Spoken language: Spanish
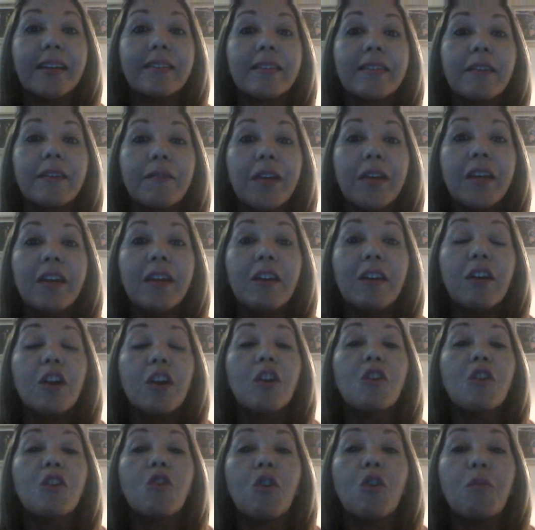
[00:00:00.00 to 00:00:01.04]
SEBIN,
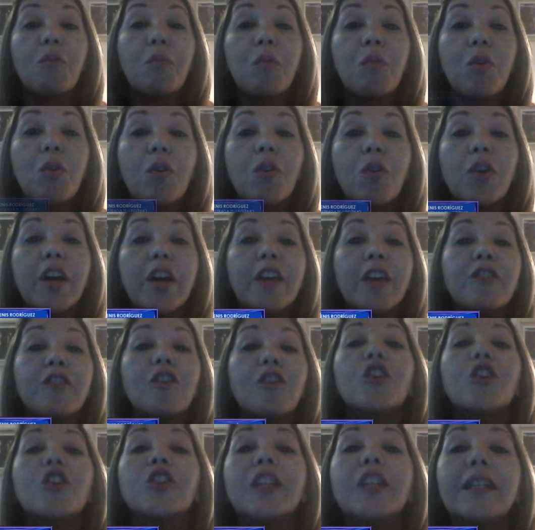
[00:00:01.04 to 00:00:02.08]
como ellos
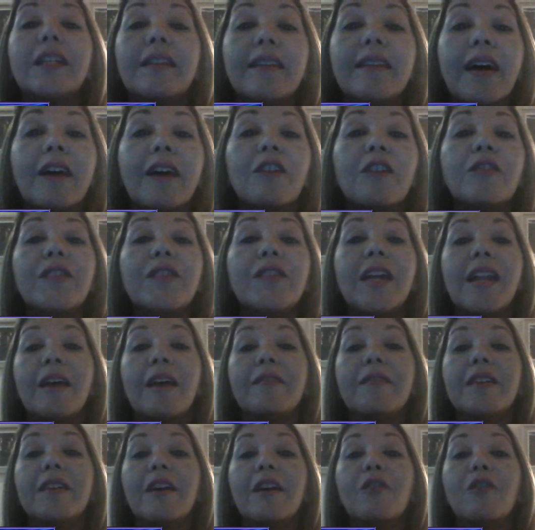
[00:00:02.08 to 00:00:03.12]
lo tildaron del
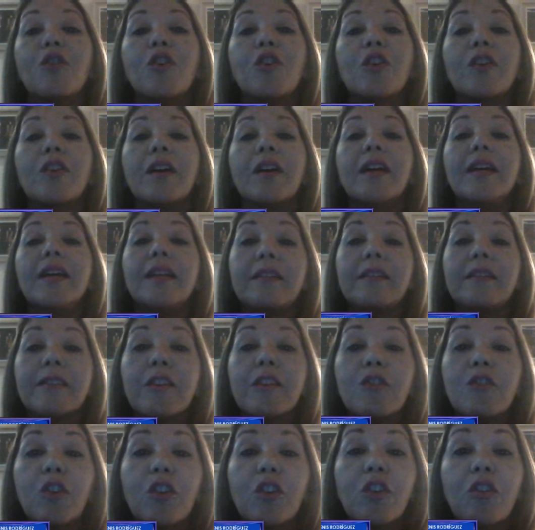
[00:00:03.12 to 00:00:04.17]
aviador, el
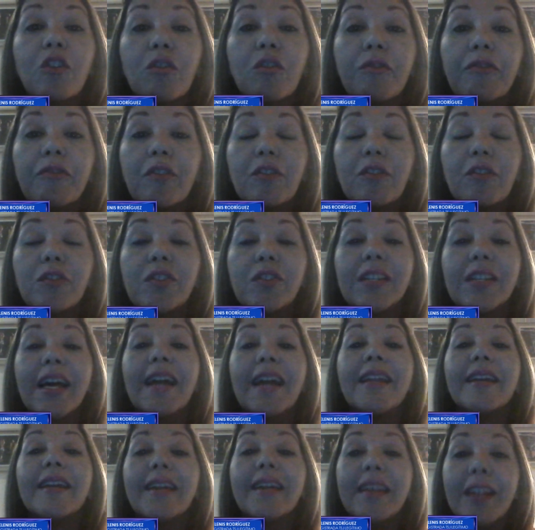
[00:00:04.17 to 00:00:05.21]
señor Rodolfo
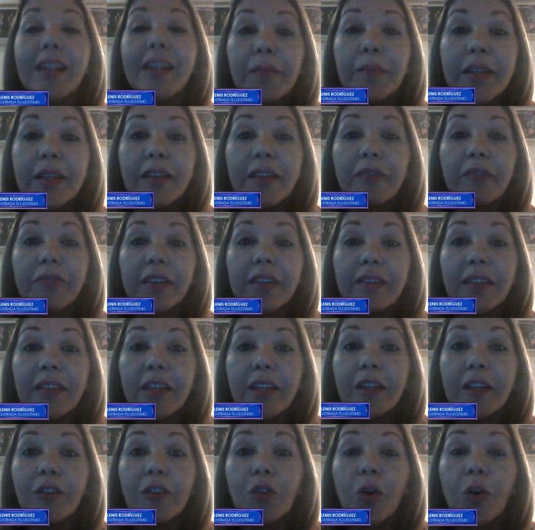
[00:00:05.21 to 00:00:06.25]
González, que era mi
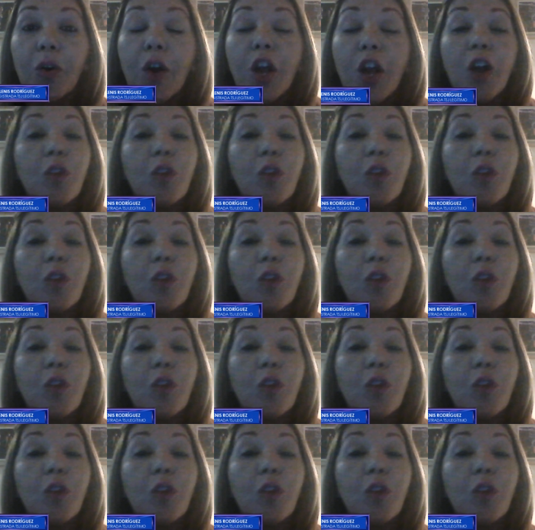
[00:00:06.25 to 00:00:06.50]
defendido.